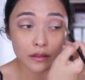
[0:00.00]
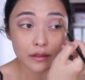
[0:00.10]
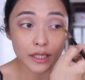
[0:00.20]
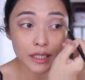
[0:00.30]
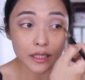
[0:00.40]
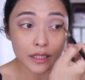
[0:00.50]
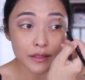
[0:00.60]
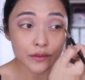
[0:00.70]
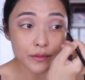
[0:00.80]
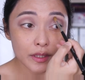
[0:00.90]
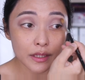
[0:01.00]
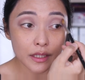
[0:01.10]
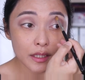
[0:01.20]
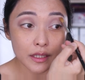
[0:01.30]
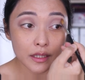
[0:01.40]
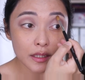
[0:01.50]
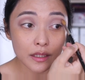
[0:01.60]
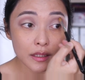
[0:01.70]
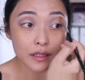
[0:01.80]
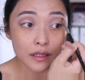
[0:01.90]
Okay lang guys kung
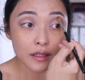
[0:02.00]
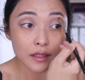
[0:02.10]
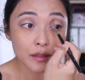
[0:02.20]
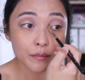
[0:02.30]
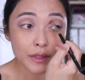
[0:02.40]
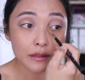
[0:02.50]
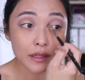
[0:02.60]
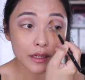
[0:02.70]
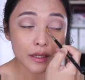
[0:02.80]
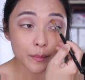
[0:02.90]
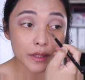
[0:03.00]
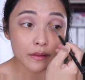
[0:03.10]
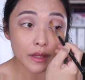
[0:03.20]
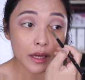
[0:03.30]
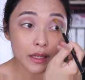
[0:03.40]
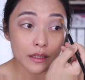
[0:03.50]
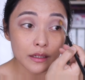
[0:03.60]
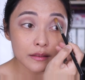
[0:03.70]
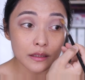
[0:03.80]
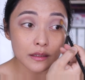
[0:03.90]
hindi pantay na pantay
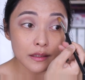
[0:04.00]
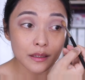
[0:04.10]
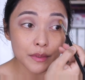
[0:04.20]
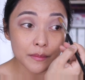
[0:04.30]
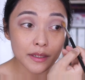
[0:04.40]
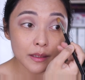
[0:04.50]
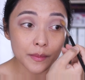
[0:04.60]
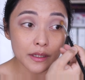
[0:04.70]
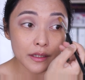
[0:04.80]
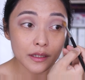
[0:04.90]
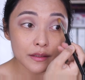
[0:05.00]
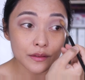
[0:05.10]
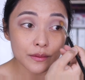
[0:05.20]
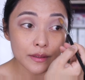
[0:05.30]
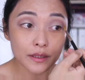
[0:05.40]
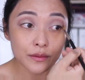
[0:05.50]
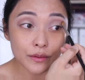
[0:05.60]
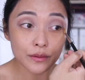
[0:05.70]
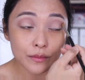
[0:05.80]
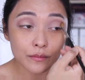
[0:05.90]
kasi hindi naman magkaparehas yung
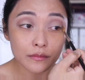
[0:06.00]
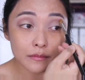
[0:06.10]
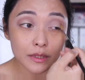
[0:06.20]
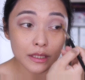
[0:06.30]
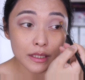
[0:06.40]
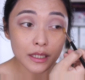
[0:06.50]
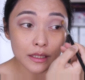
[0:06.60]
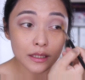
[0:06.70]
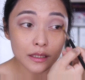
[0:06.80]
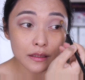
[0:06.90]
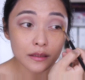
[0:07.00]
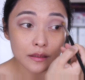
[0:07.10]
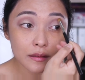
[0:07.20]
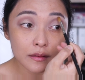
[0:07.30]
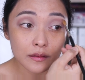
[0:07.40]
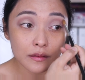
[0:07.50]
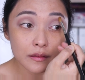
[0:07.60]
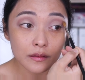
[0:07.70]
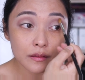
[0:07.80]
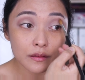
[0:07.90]
ano yung mata natin.
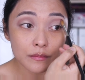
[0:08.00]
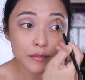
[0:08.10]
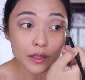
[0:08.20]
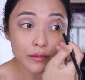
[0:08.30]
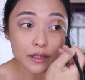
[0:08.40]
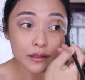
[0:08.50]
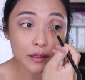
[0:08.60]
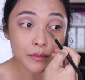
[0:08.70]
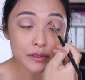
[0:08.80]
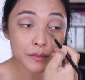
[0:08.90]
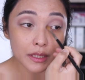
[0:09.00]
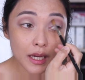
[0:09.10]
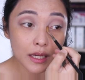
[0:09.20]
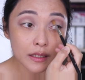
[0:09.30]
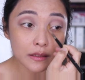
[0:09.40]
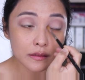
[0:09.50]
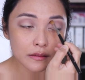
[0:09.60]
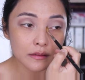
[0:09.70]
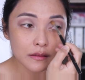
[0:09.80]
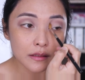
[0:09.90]
Merong isang mas
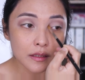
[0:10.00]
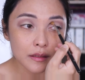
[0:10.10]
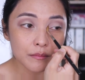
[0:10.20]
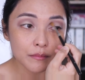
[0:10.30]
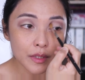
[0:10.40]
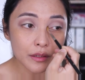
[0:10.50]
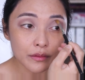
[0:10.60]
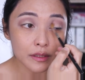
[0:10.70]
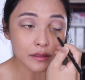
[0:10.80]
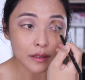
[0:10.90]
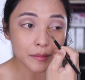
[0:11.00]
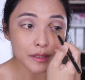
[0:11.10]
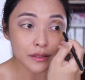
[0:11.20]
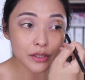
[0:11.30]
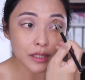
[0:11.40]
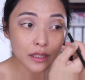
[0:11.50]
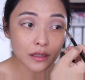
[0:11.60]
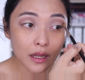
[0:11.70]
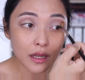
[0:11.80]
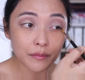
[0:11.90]
mataas, merong isang mas
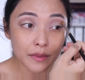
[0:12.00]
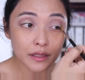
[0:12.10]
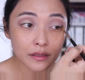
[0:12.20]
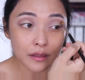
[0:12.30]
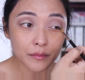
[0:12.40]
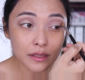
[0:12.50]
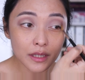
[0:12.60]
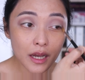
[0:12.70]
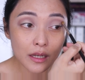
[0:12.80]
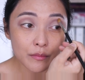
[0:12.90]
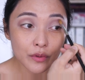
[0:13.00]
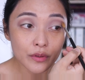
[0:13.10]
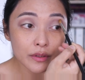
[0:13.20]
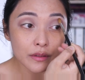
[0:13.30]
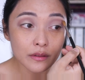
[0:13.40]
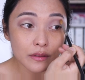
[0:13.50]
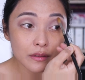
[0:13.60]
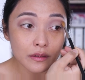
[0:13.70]
chinita, may isang mas almond.